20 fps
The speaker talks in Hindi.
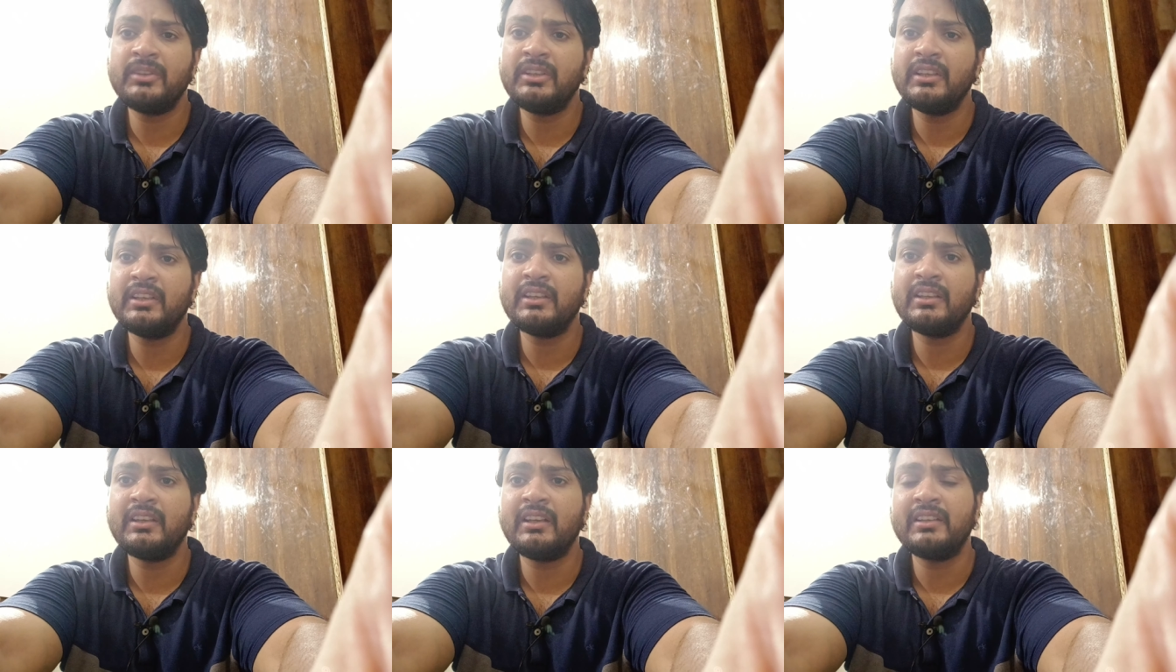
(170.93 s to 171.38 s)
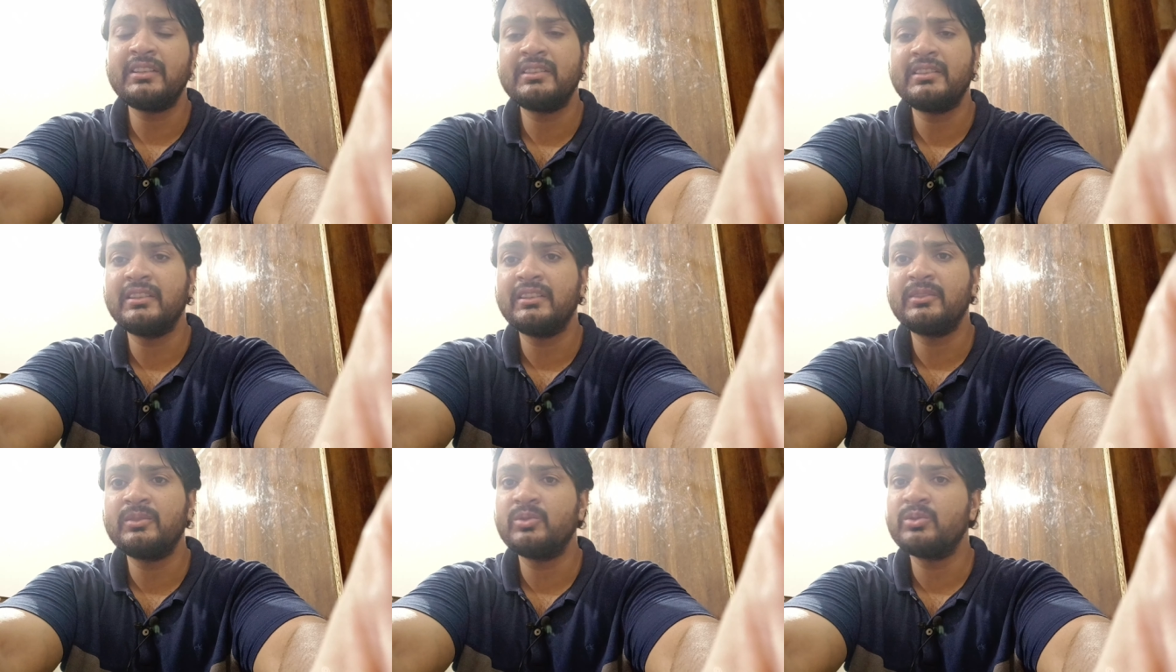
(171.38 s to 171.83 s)
किया है आज
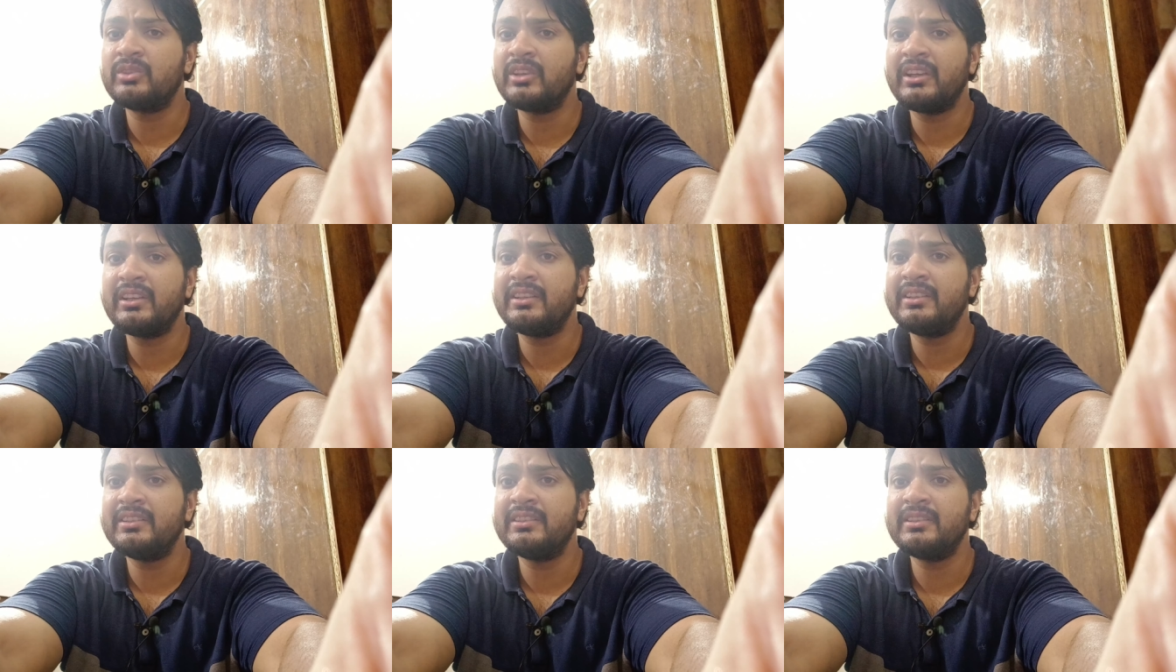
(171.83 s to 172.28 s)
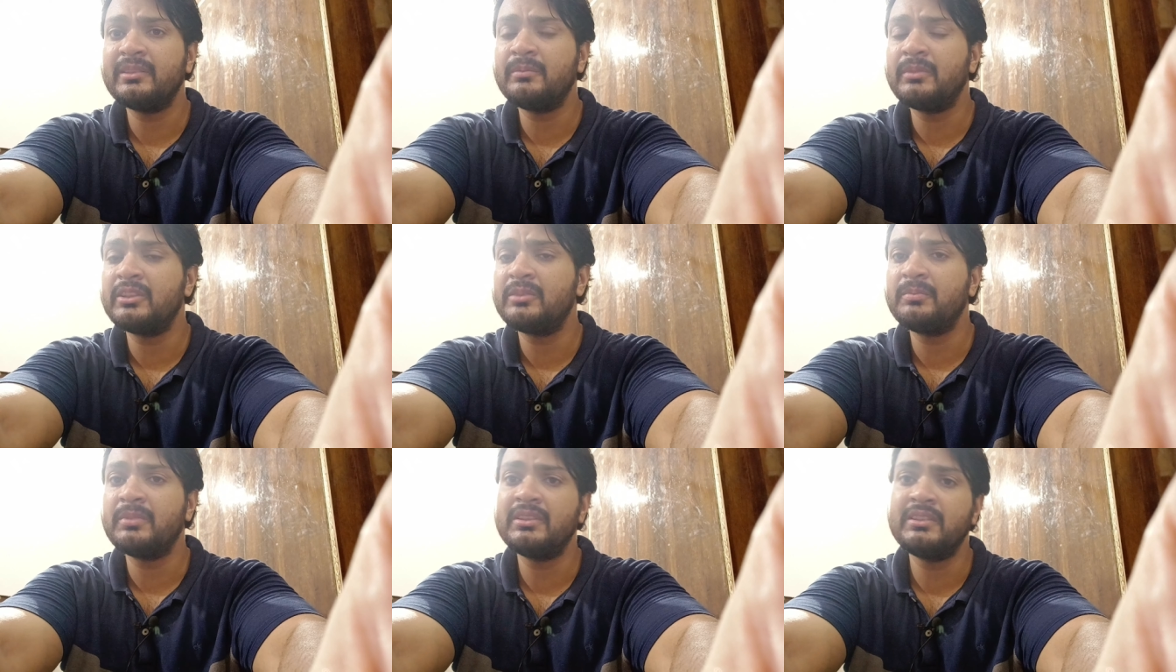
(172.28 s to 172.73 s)
तक सोसाइटी से
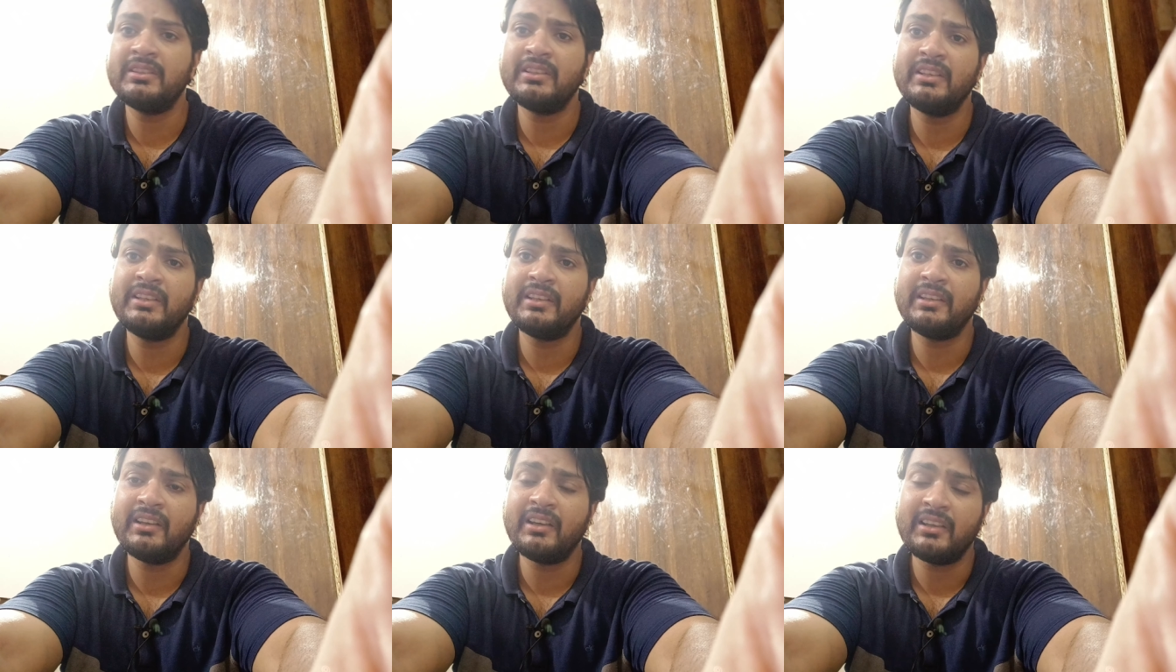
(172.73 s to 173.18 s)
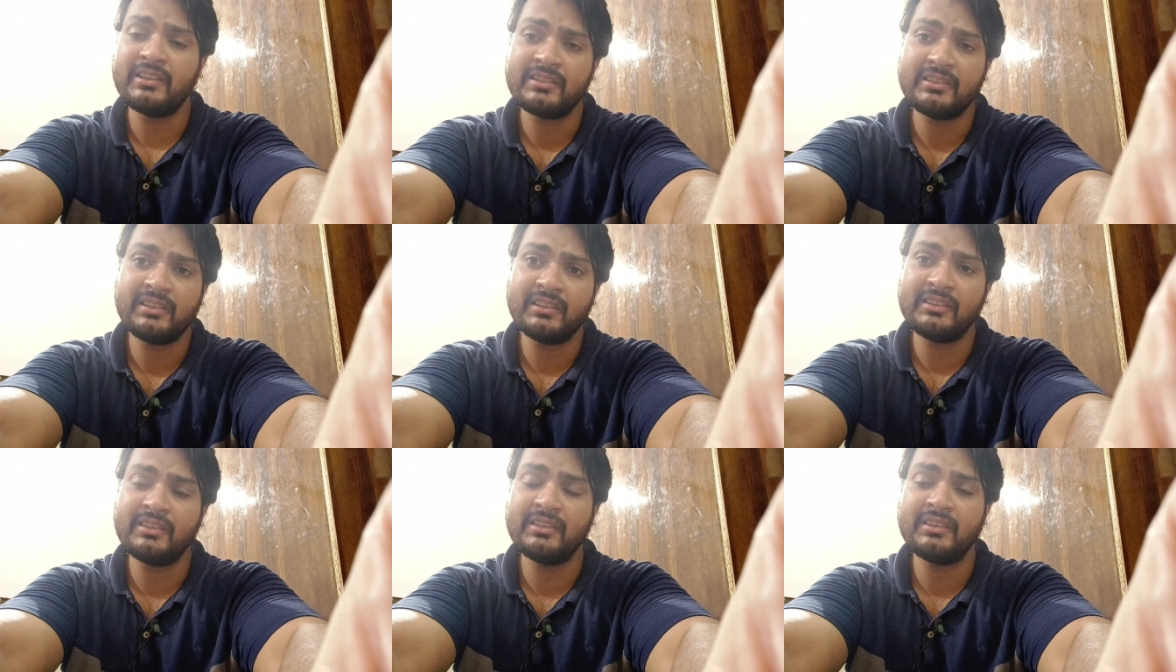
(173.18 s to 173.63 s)
बचपन से लेके आज
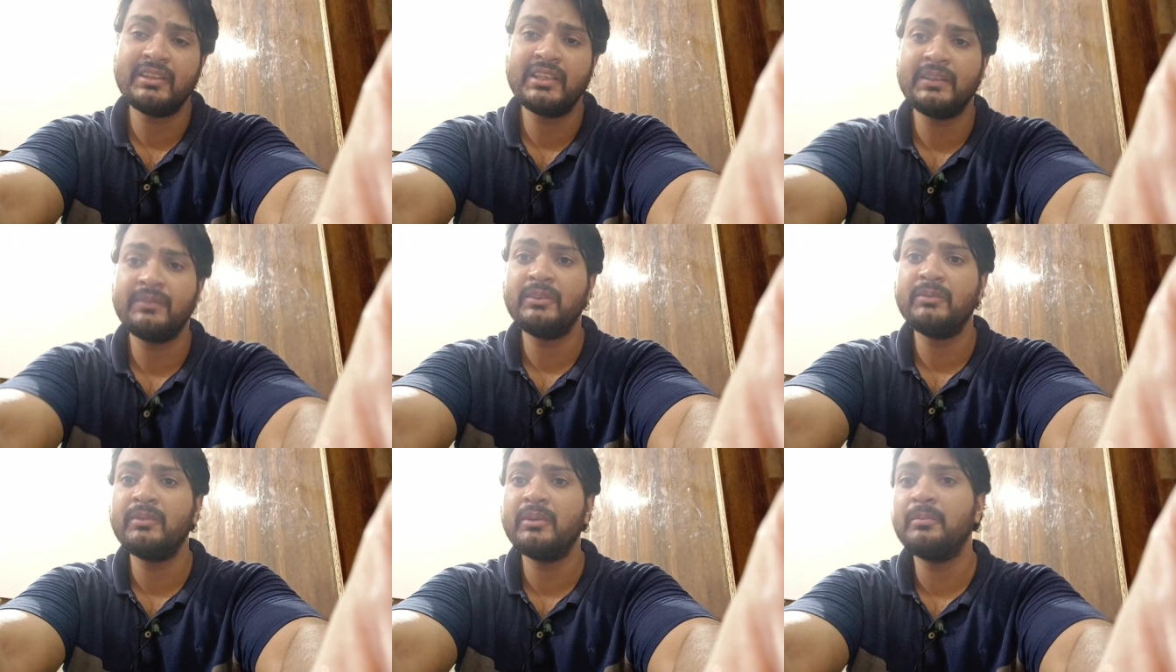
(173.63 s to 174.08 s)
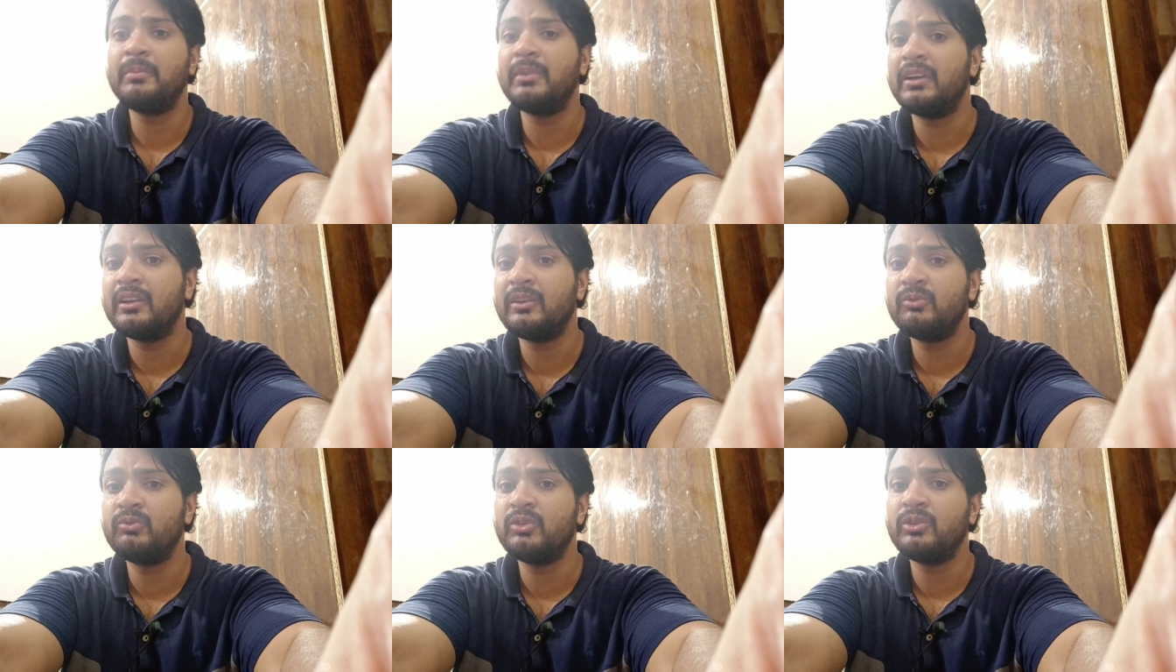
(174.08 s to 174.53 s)
तक जितना भी मैं
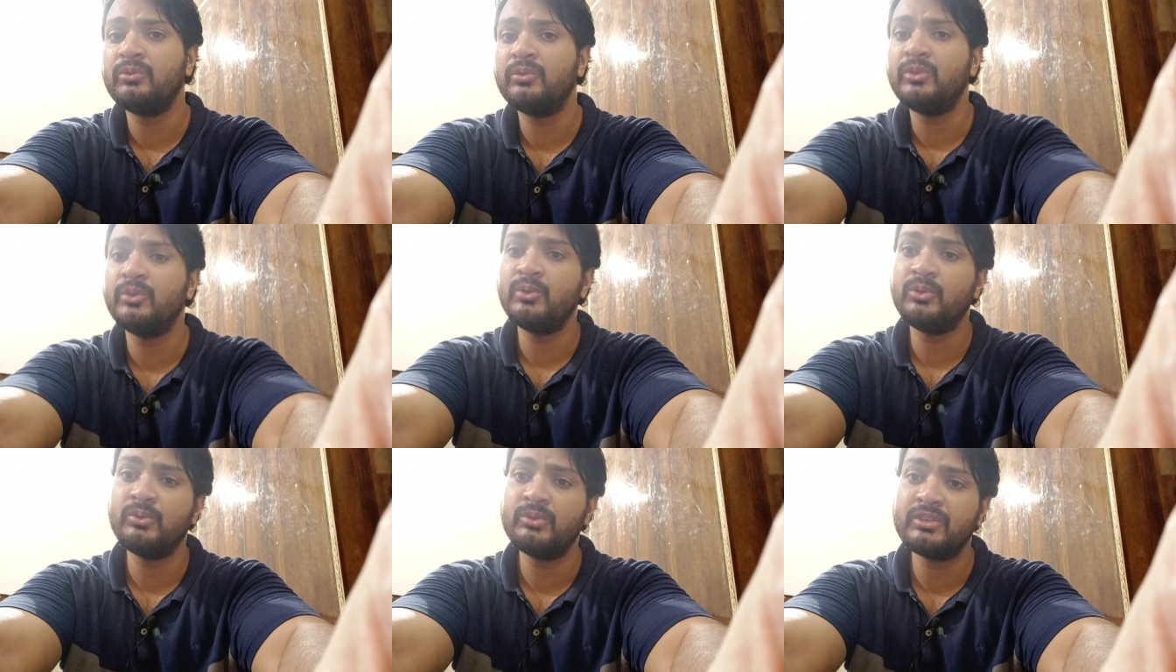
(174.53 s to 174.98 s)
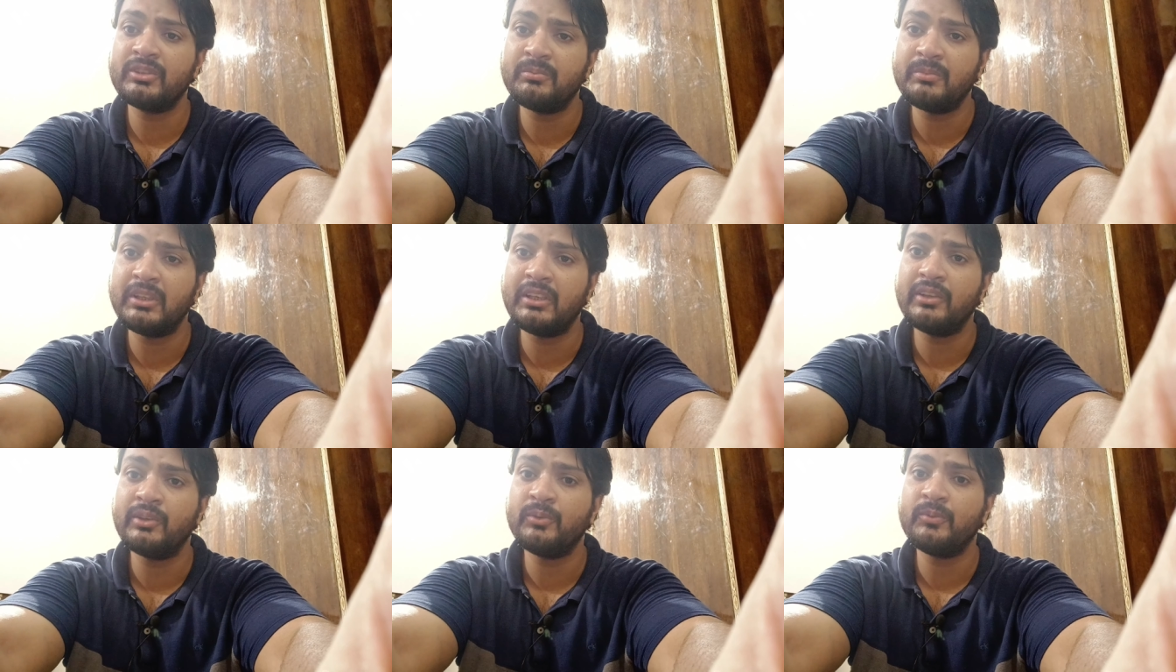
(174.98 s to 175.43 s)
बड़ा हुआ हूँ लोगों से
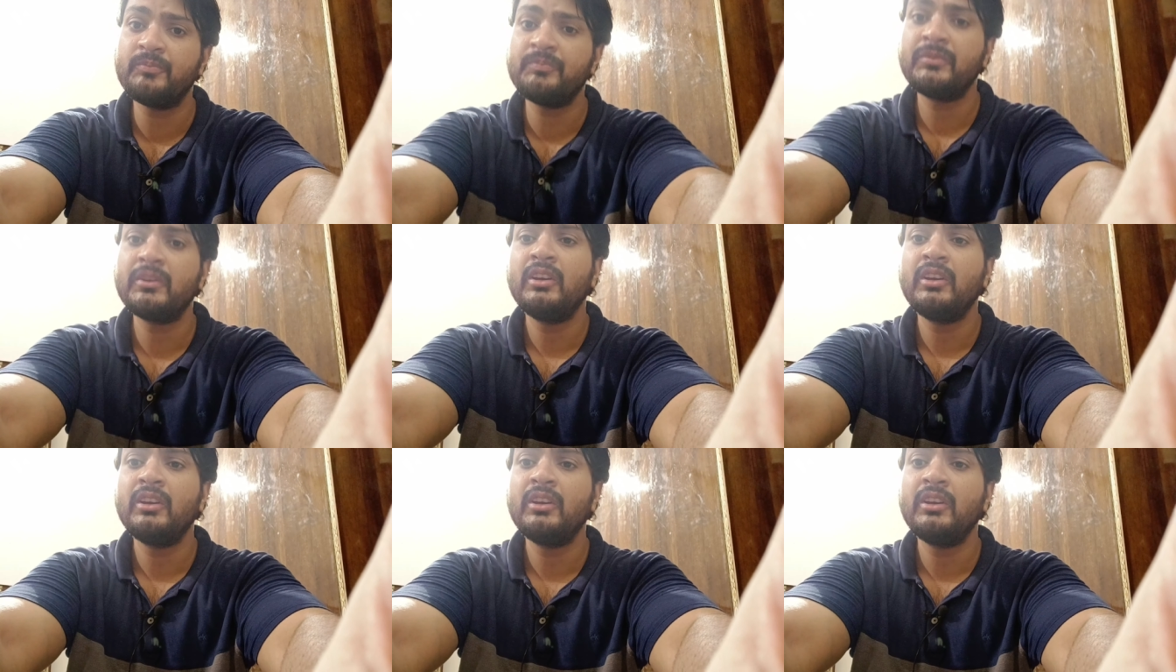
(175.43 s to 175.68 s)
मिला हूँ